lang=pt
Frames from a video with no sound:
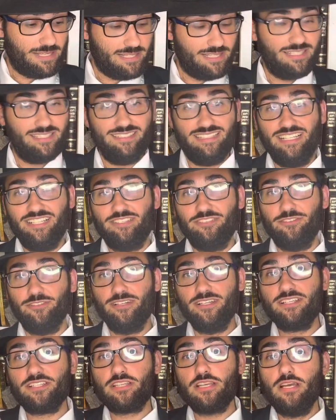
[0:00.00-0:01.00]
aqui, né,
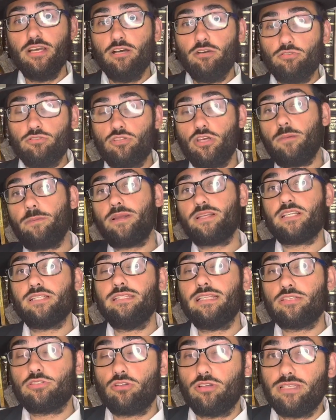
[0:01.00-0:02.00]
dois. O Zor, para Shad
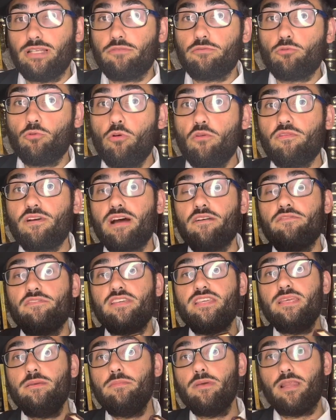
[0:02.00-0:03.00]
Nassol, da Kuf
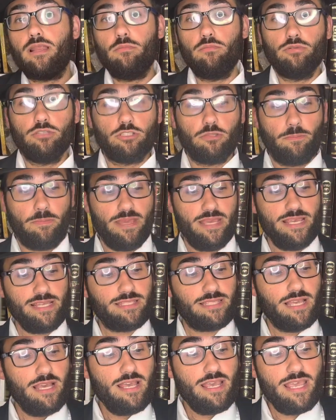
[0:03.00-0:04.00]
Havgimel Amud
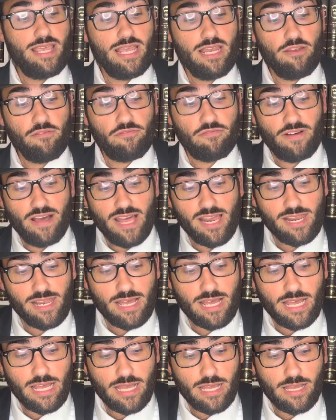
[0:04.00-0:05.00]
Beit, ele
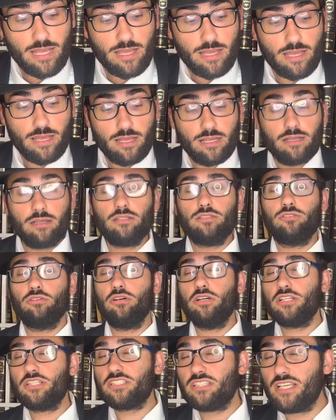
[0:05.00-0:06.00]
fala
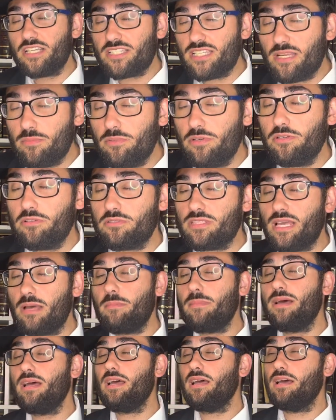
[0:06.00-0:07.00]
dois testemunhos a
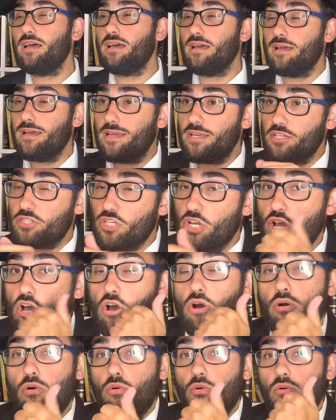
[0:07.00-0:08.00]
mais.
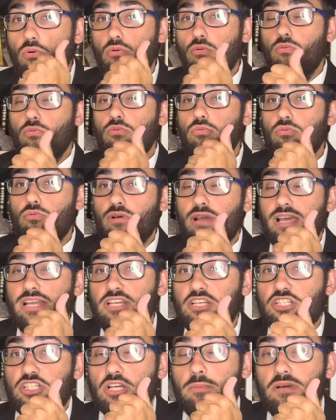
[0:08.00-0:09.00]
Um,
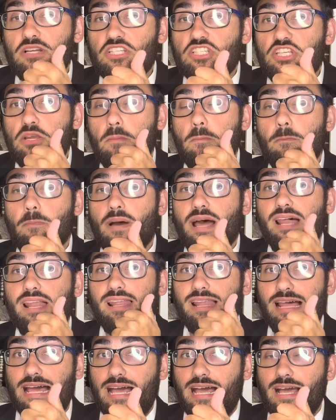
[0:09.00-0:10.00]
ele chama de
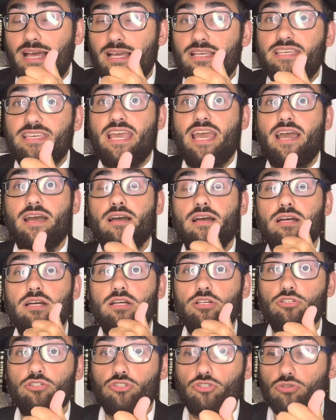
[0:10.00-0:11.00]
Malar, que é
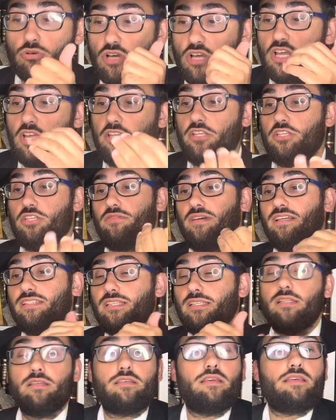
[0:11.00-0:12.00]
anjo. A gente vai
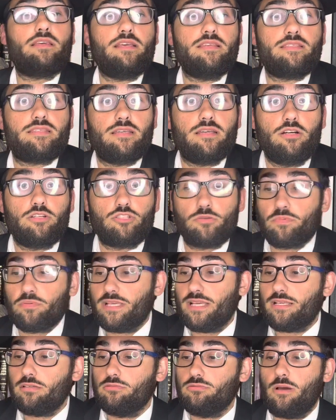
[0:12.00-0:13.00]
entender o que, que é esse anjo, por
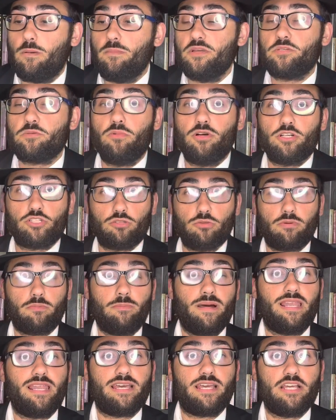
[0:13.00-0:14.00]
que, que não é o mesmo anjo do
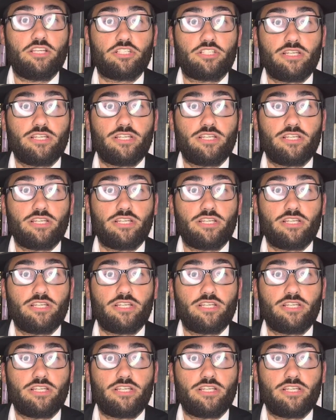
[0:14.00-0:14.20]
Malar e